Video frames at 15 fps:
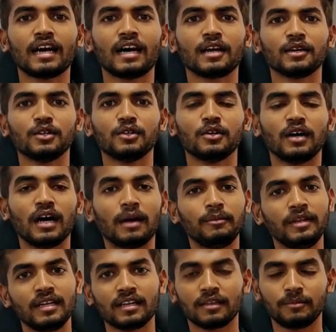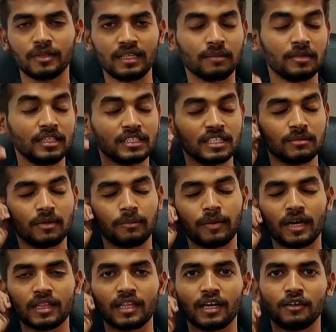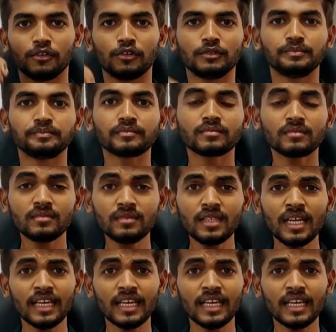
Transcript: என்ன காரணம் அப்படின்றத பற்றி நம்ம நிச்சயமாக பார்த்தாகணும்